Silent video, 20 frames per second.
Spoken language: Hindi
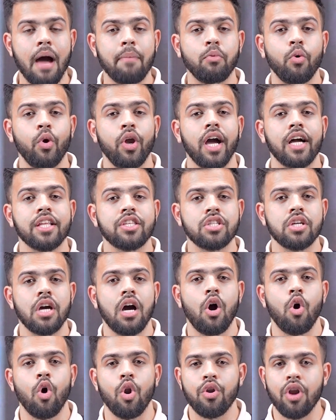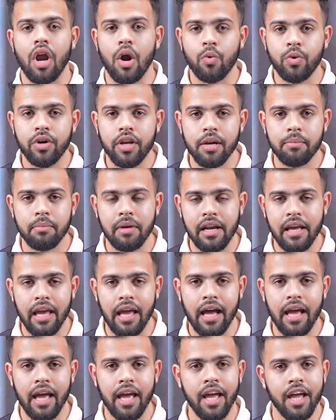आपको एक अच्छा ऑलराउंडर मिल
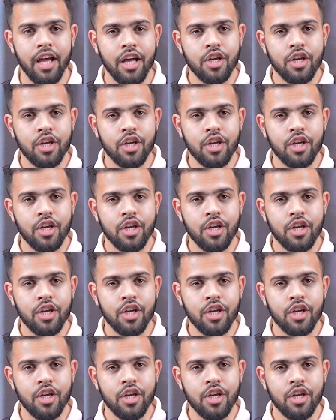गया है